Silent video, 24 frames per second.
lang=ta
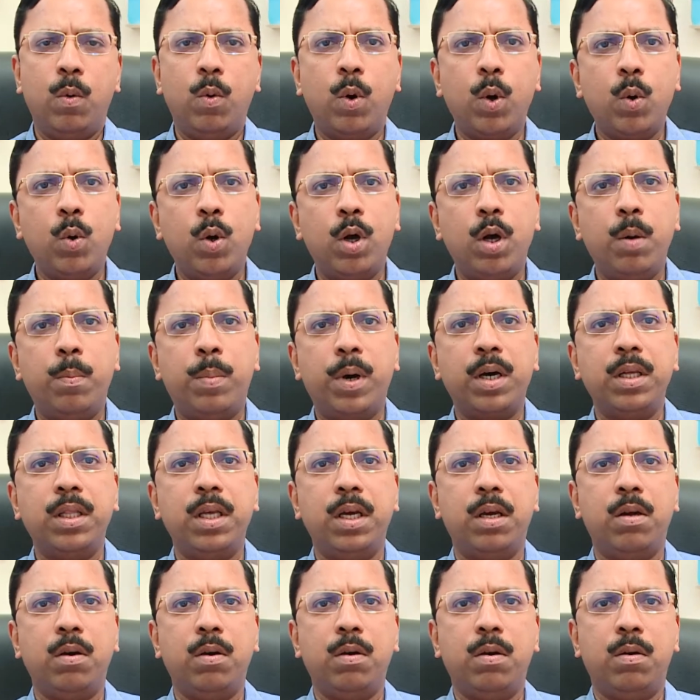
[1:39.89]
ஒரு ஒரு
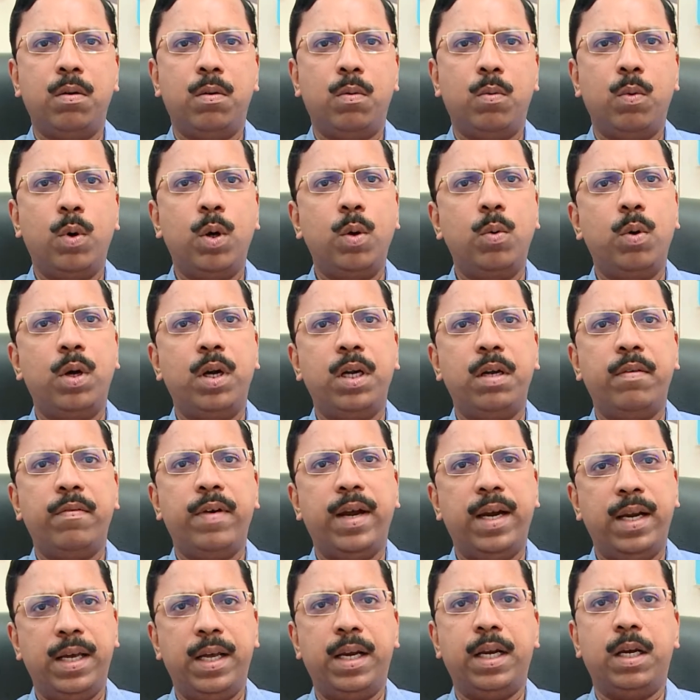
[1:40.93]
பகுதிக்கும் ஒரு ஒரு
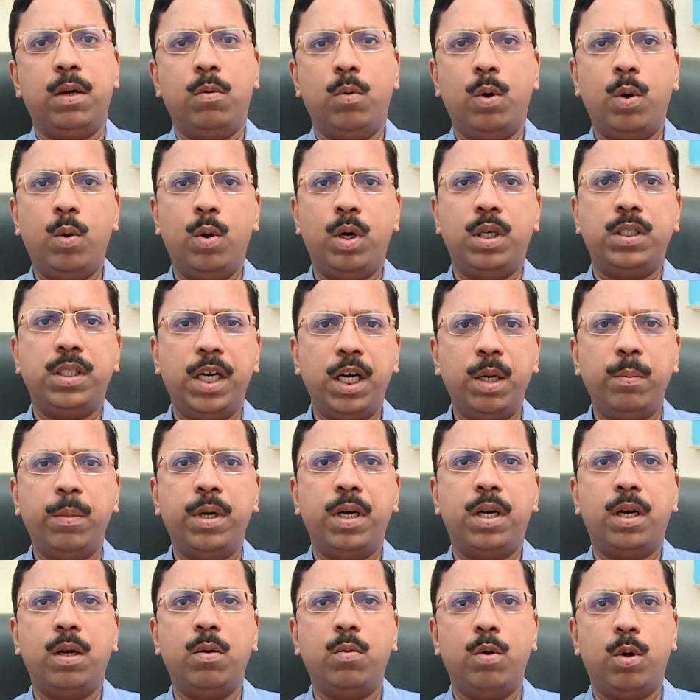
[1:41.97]
வேலை இருக்குது ஒரு ஒரு
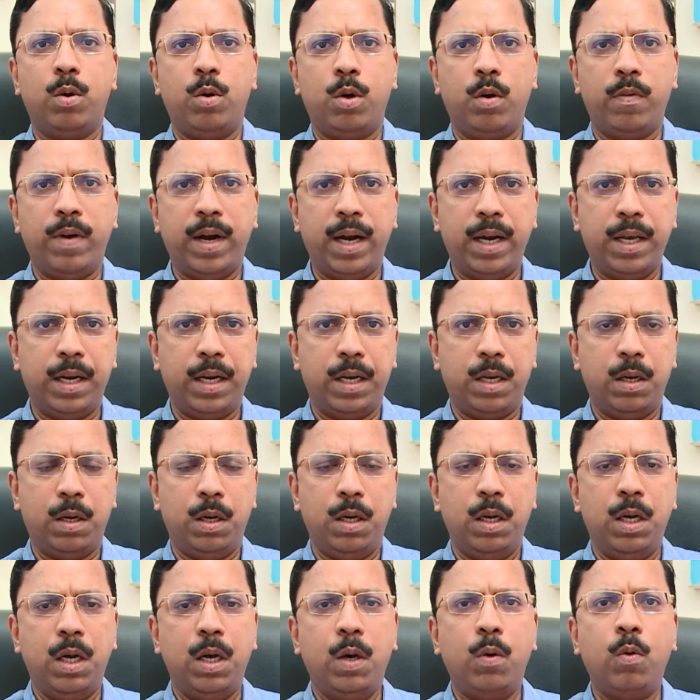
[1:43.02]
சென்டிமீட்டருக்கும் ஒரு ஒரு வேலை இருக்குது
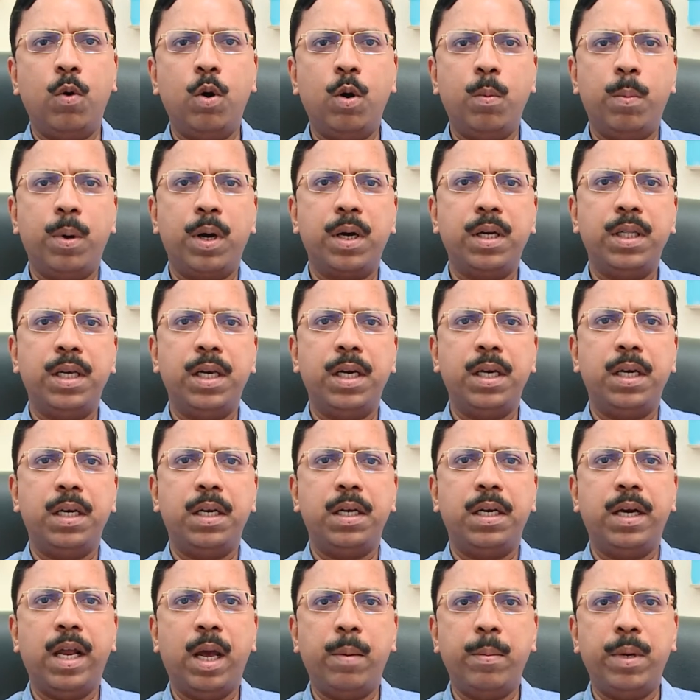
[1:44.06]
ஒரு பகுதி
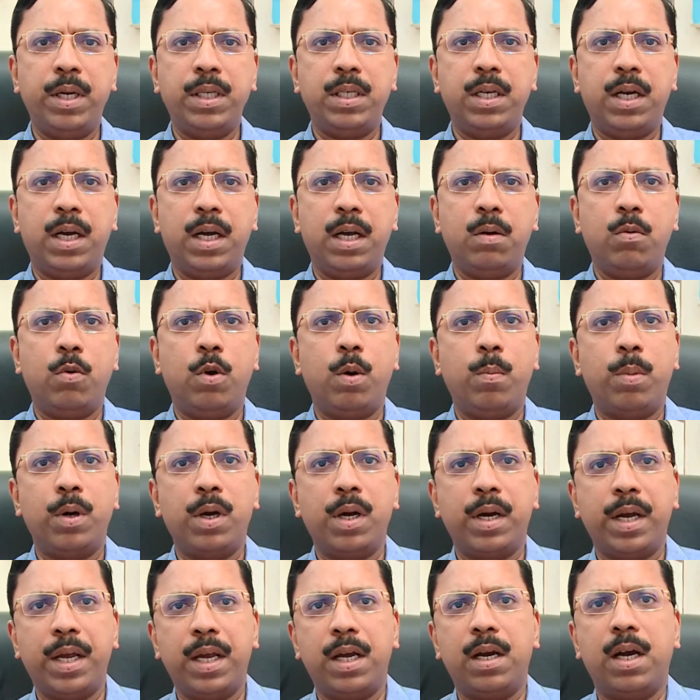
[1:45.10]
டேமேஜ் ஆனால் ஒரு
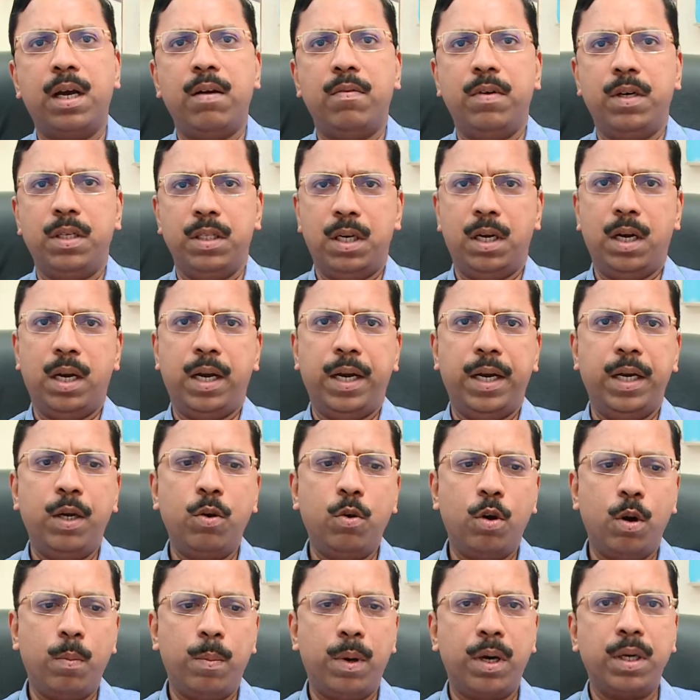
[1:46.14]
பக்கம் கை கால் விழுந்துடலாம்
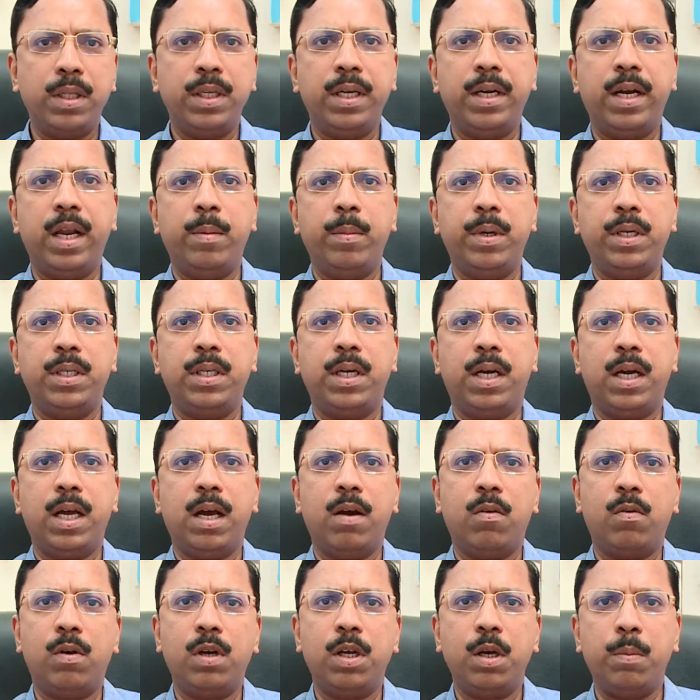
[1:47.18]
இன்னொரு பகுதி டேமேஜ் ஆனால்
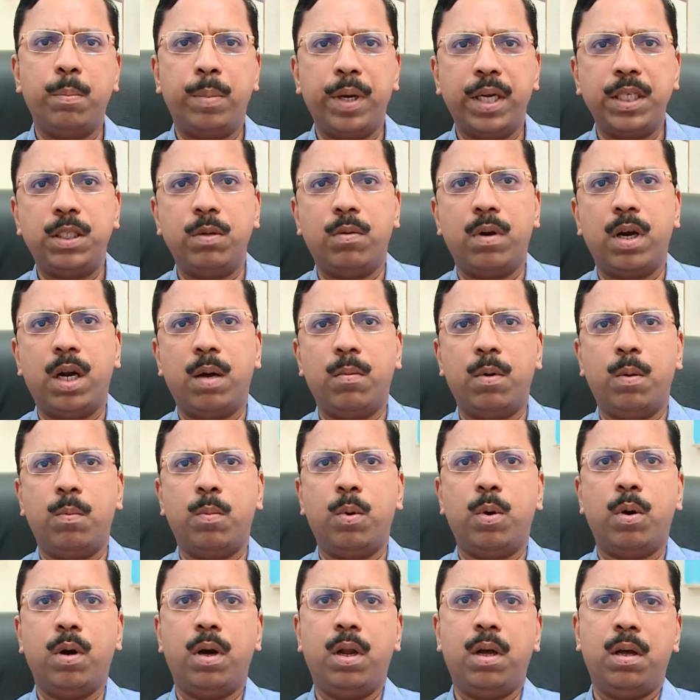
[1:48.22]
அவங்களுக்கு பேச்சு வராமல்
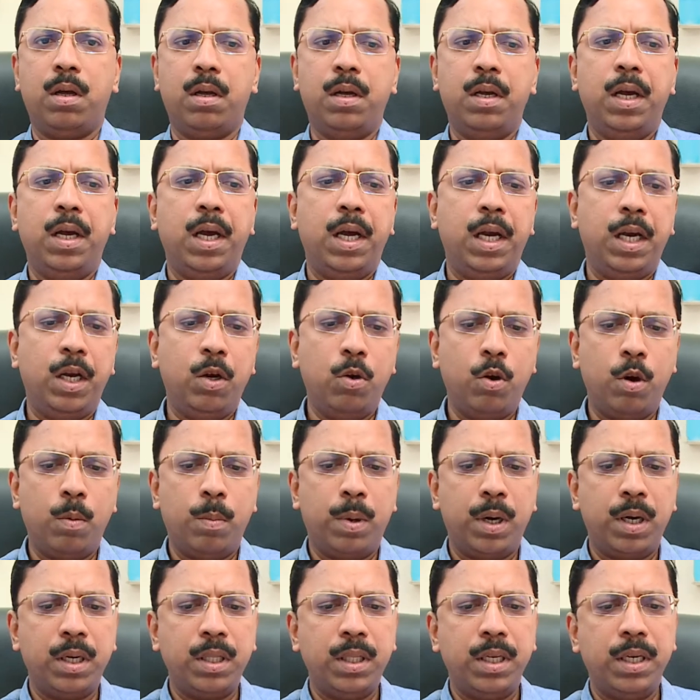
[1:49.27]
போகலாம் இன்னொரு
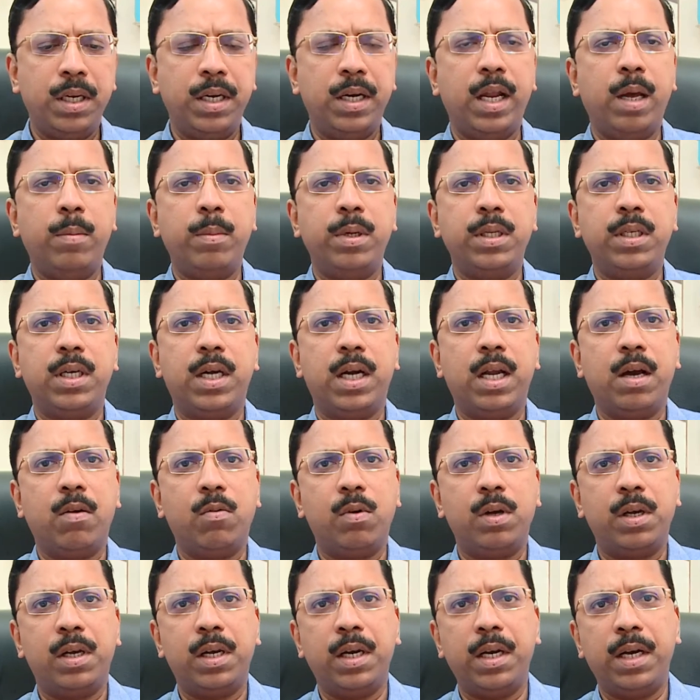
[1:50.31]
பகுதி டேமேஜ் ஆனால்
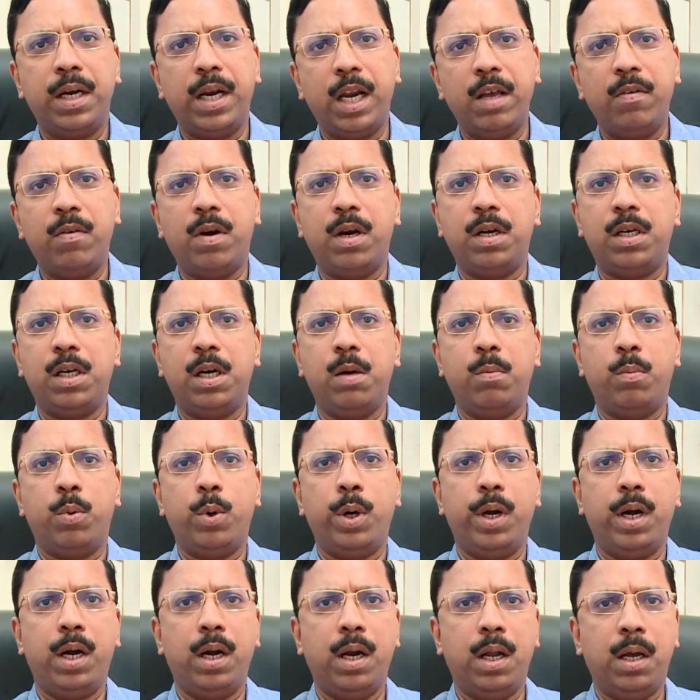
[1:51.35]
அவங்களுக்கு நினைவாற்றல்
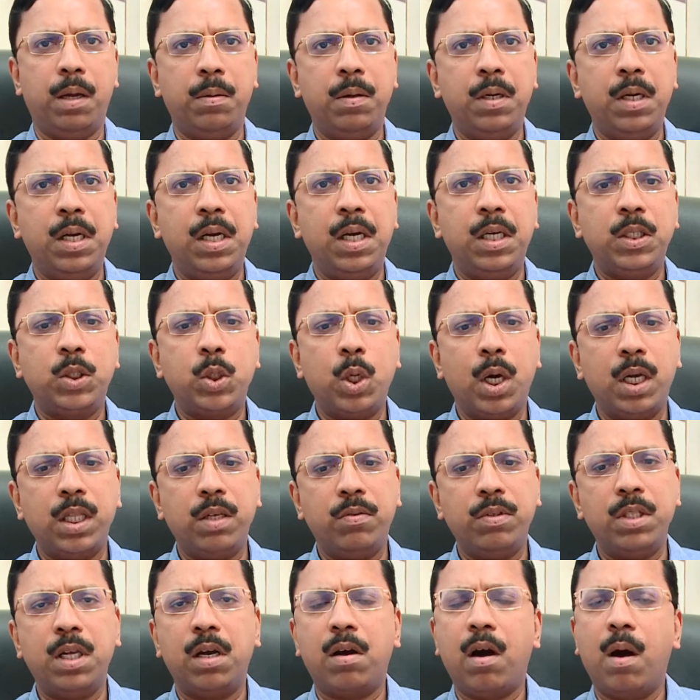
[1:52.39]
போயிடலாம் ஸோ அதை
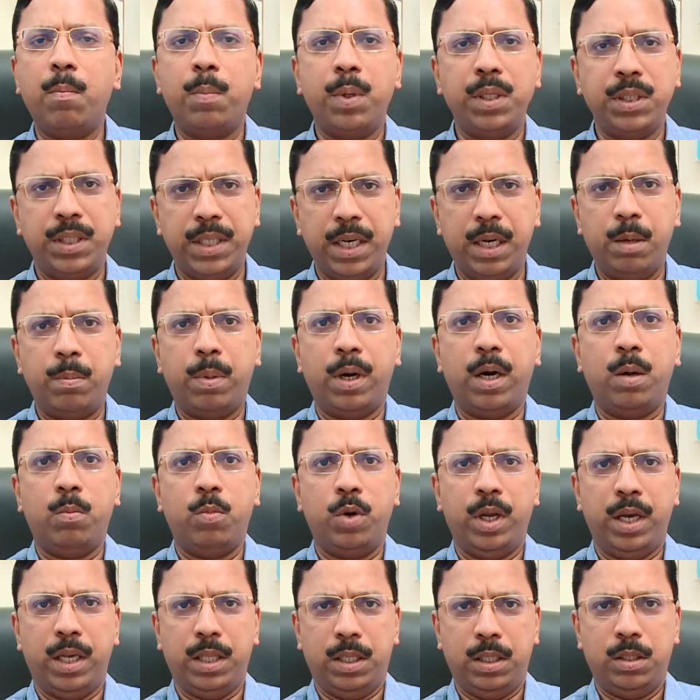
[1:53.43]
வந்து காம்பன்சேட் பண்ண
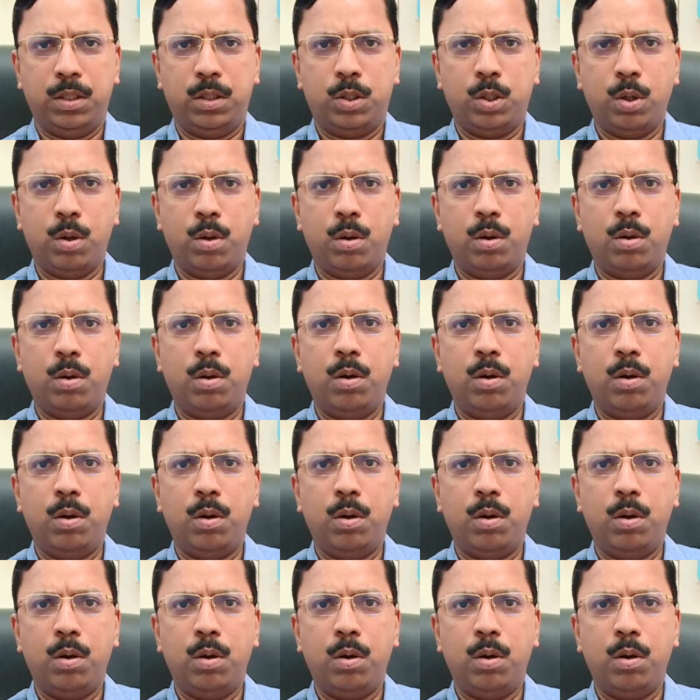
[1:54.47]
முடியாது ஸோ